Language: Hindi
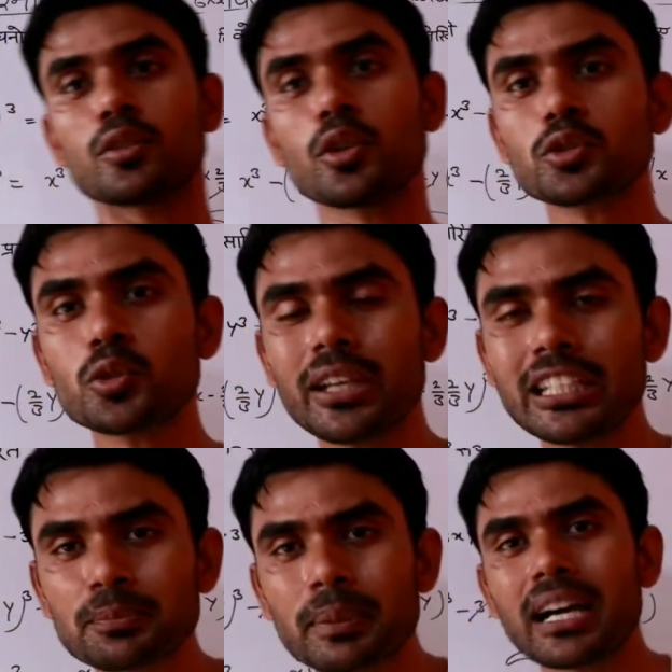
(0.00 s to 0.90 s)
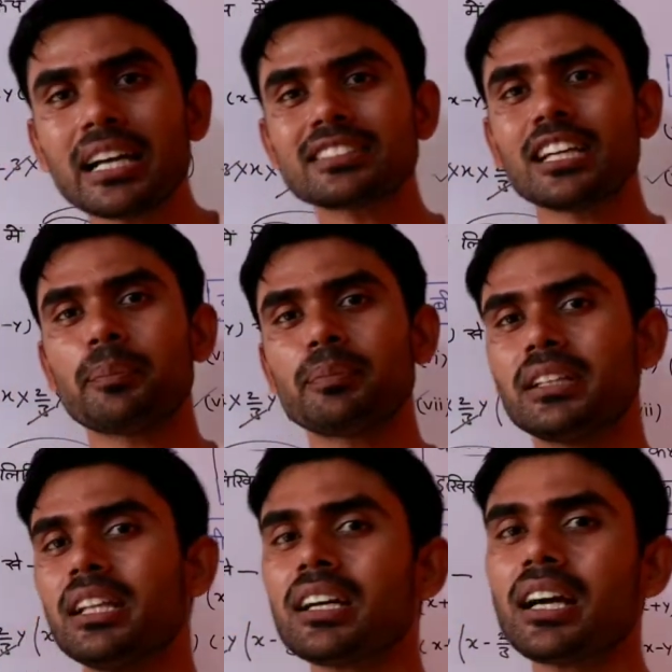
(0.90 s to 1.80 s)
तो दोस्तों इस प्रकार से
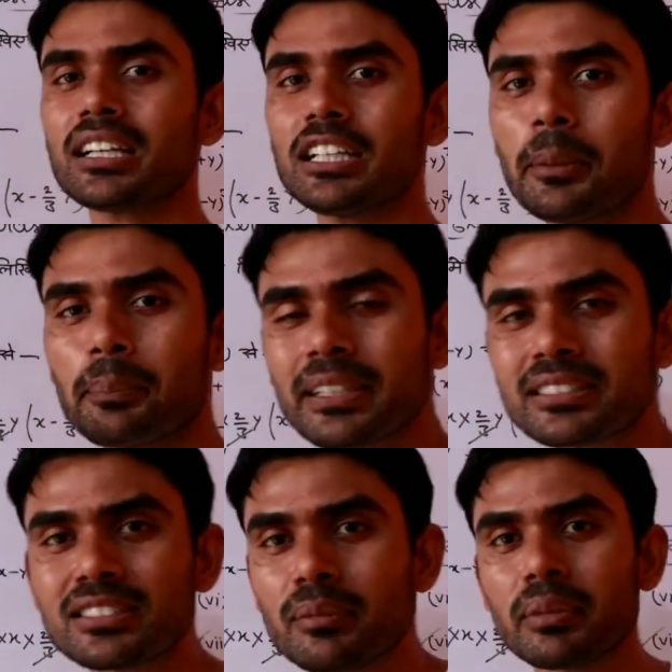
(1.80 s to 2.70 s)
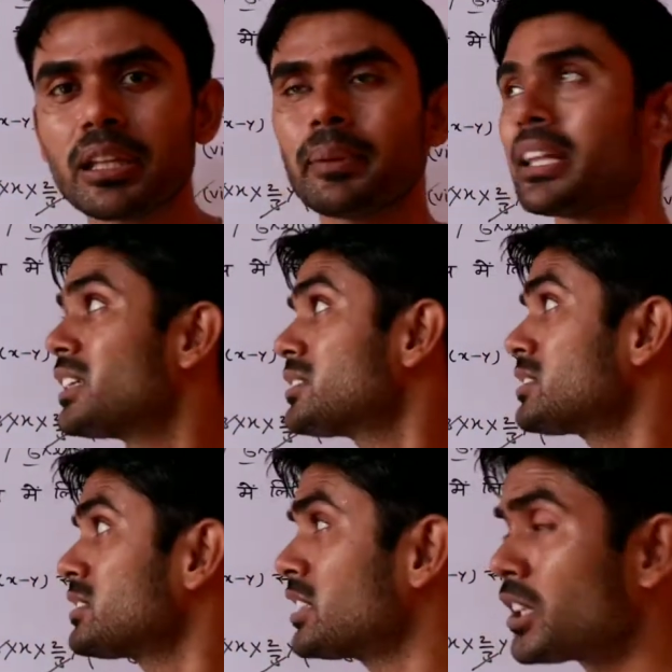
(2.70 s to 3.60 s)
आपने देखा कि ये प्रश्न नंबर हमारा
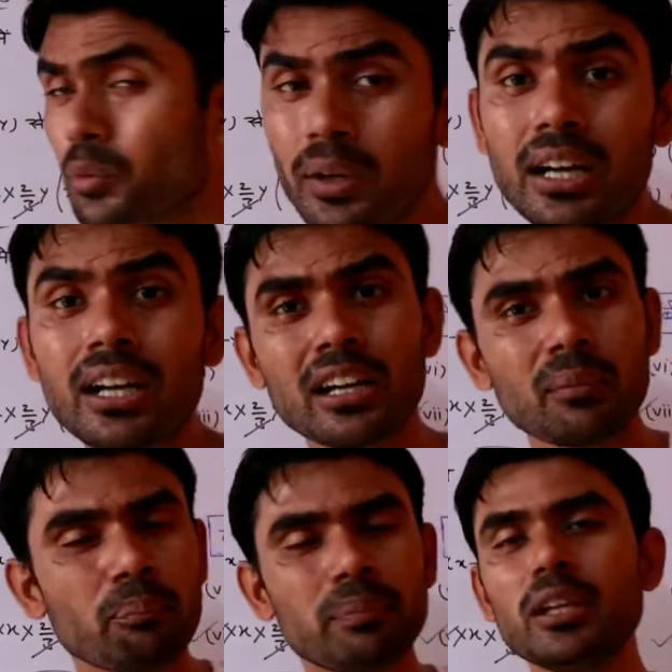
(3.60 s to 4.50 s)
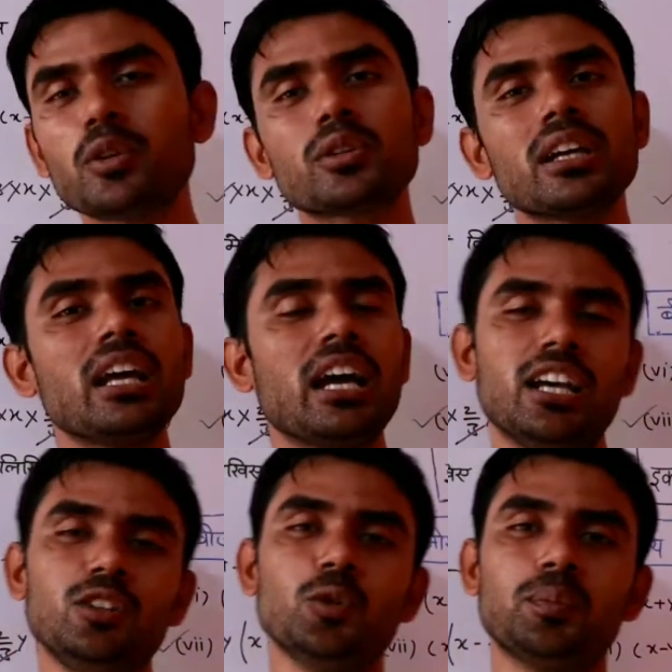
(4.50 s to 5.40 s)
छठवां कंप्लीट होता है
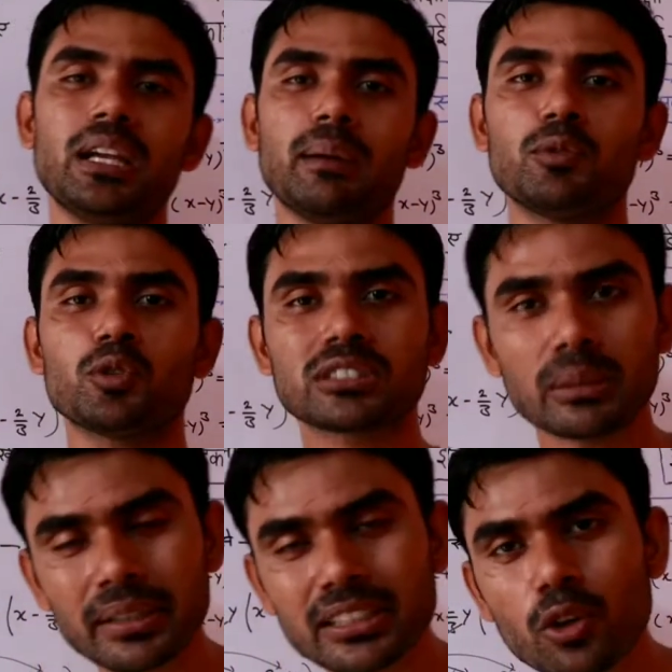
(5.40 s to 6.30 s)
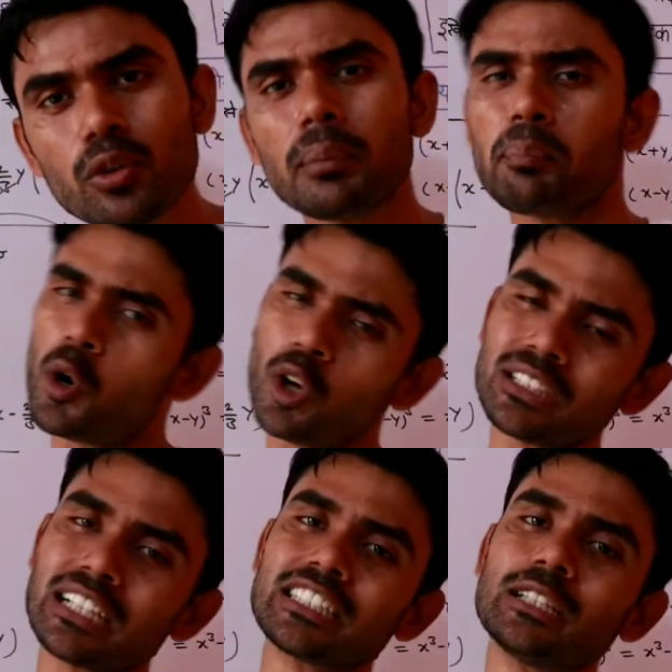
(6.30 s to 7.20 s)
आई होप कि आप लोग समझ गए होंगे
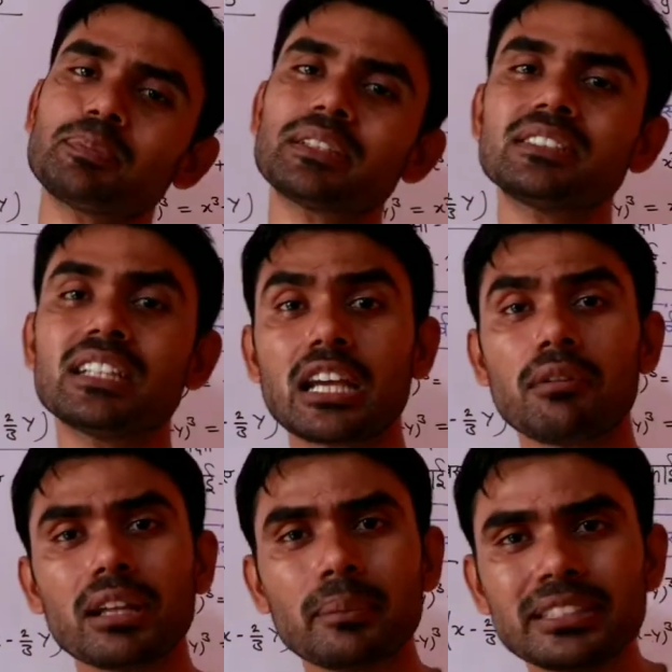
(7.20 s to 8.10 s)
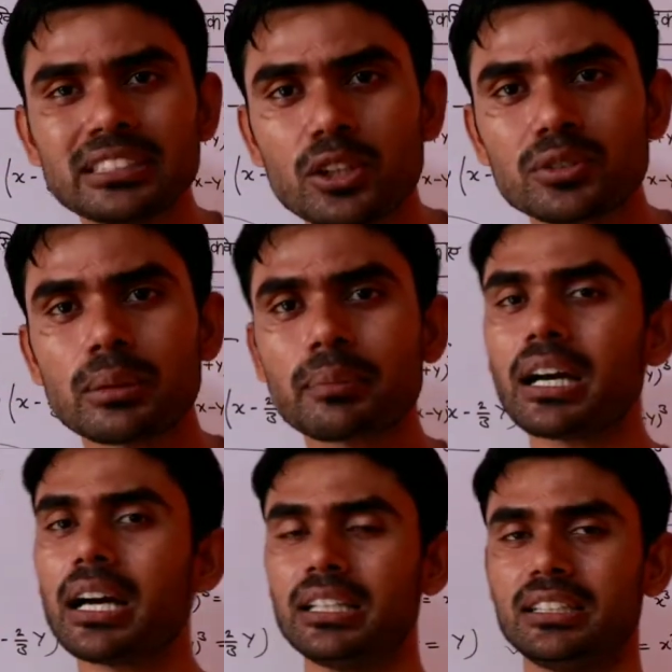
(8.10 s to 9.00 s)
बहुत आसान प्रश्न है केवल हमें सर्वसम
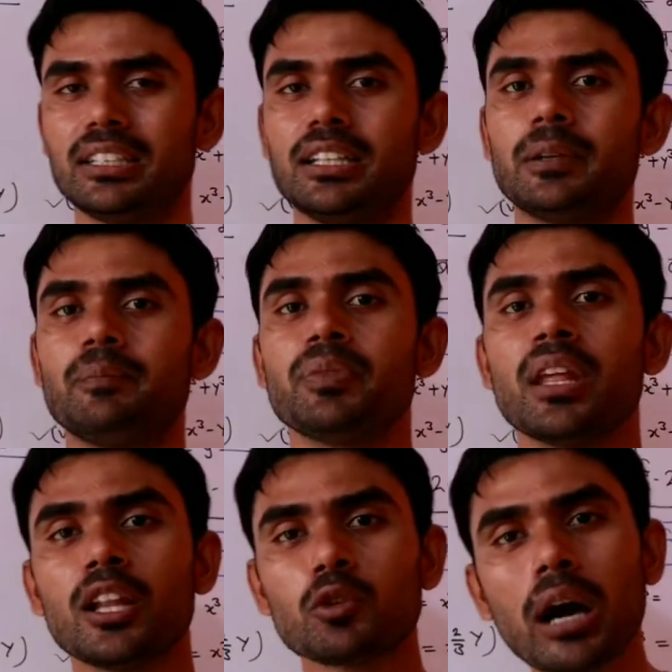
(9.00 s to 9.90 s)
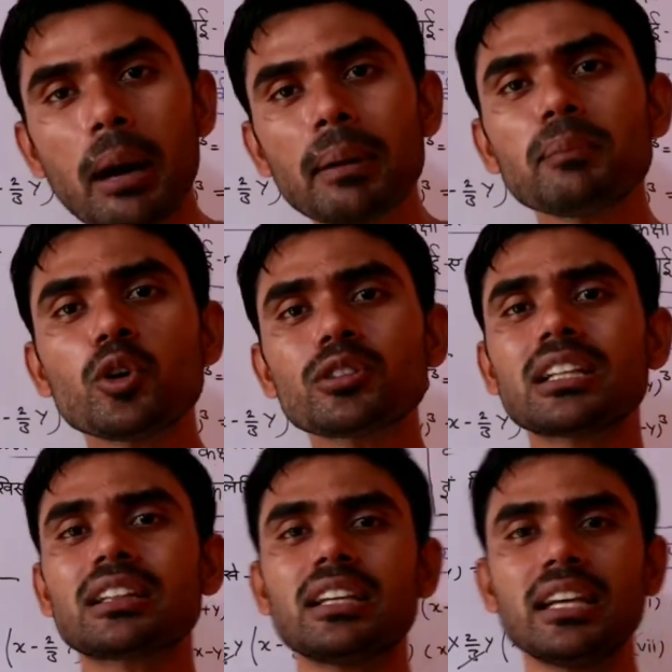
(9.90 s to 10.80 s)
का आनी चाहिए तो अब हम
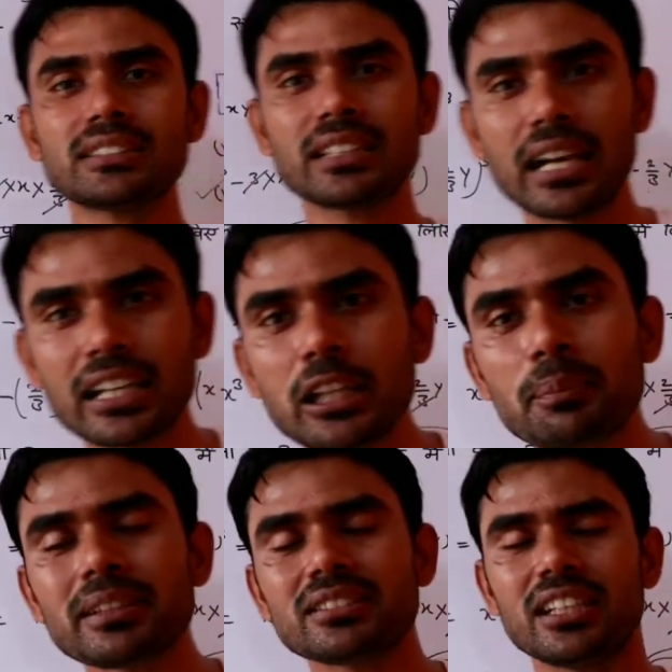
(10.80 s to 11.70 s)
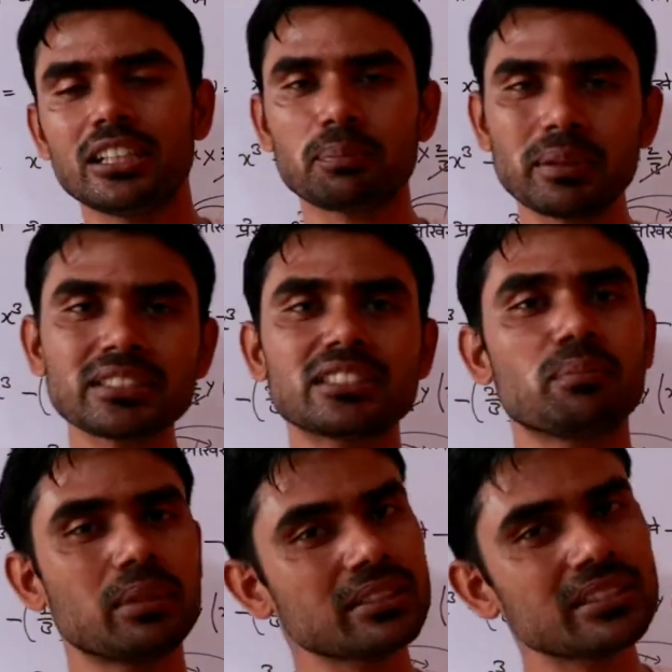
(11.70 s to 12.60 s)
लोग चलते हैं इसके अगले प्रश्न यानी
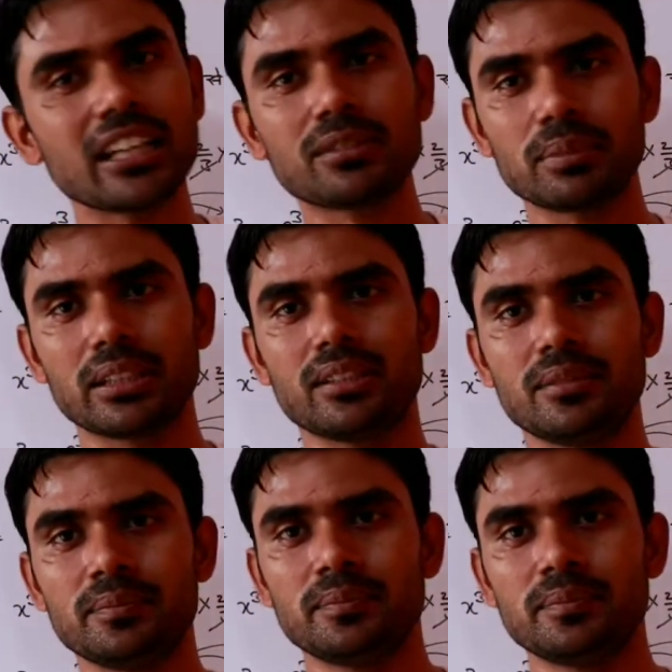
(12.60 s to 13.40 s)
प्रश्न नंबर सात पर